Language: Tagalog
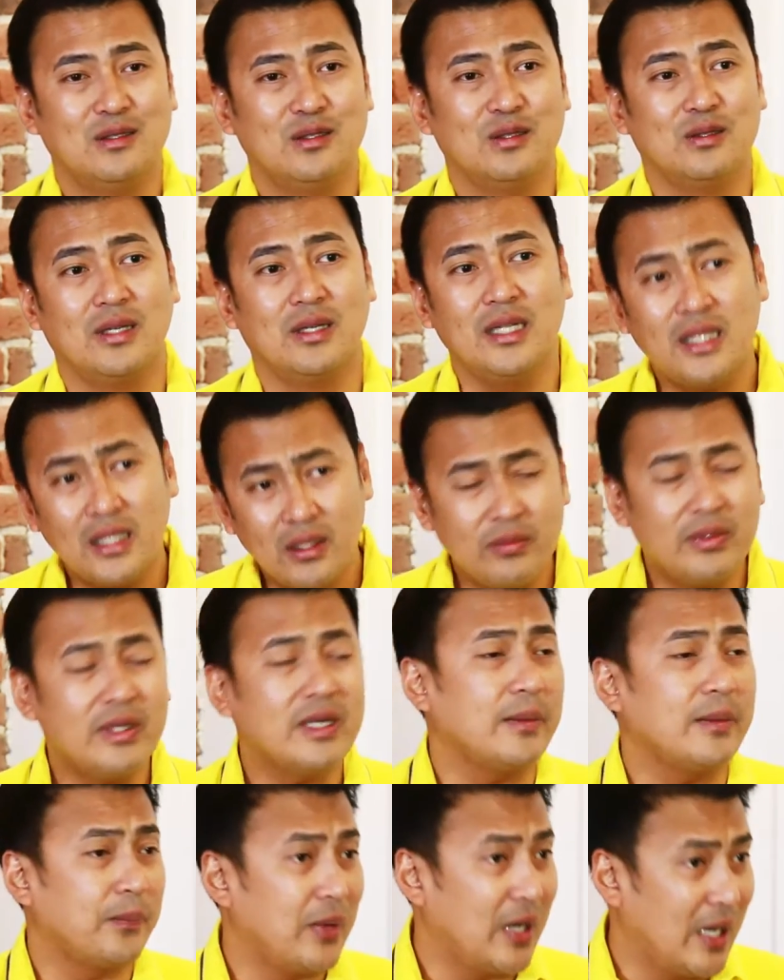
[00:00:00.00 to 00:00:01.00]
So, and then
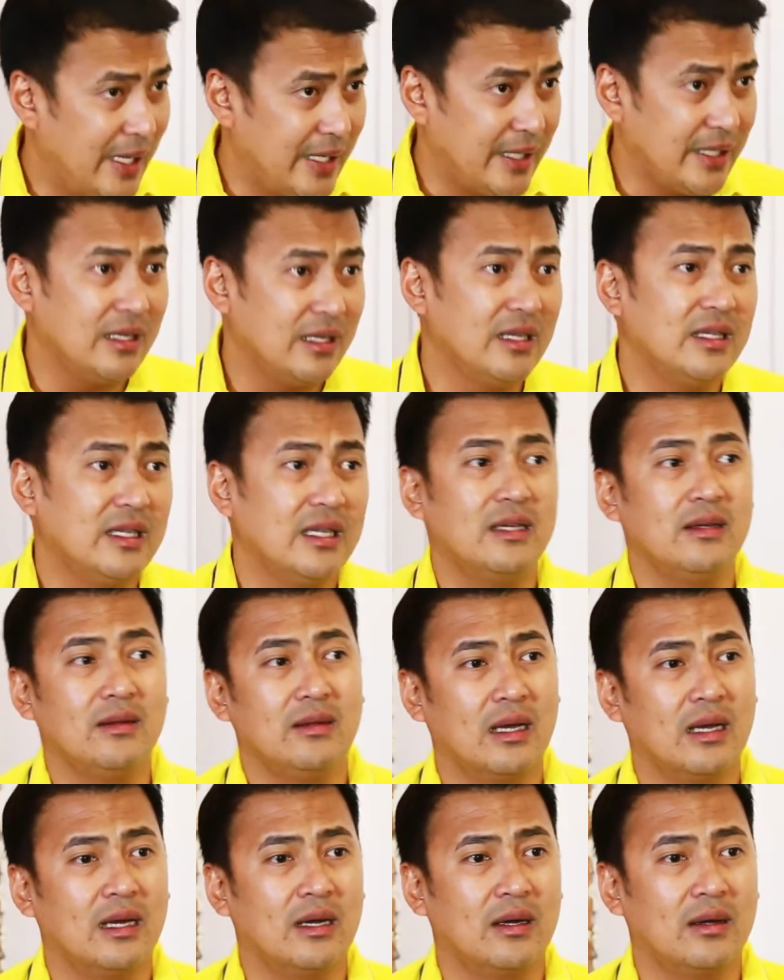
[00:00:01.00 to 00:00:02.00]
we reply.
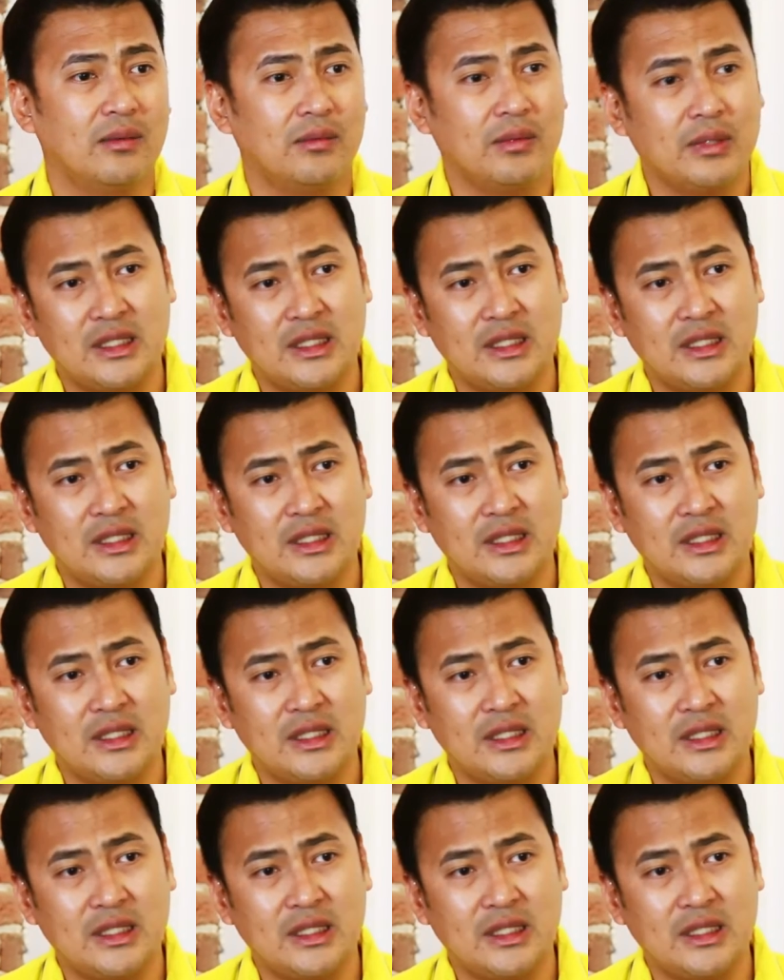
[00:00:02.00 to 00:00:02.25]
Then uh,